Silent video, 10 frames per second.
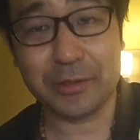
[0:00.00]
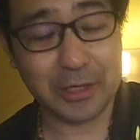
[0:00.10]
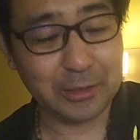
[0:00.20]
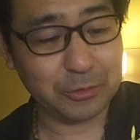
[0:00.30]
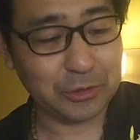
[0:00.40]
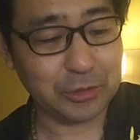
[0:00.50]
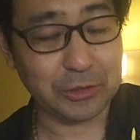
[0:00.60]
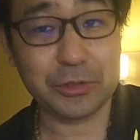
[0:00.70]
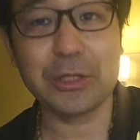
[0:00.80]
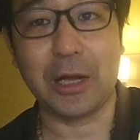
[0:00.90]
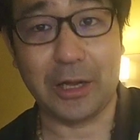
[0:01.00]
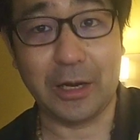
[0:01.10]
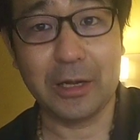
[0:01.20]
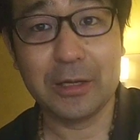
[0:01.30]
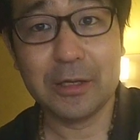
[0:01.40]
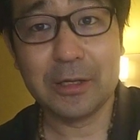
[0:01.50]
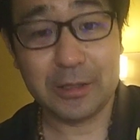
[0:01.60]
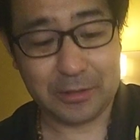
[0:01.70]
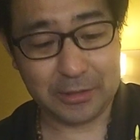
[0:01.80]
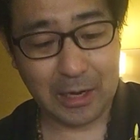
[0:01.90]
KFC 好きだから。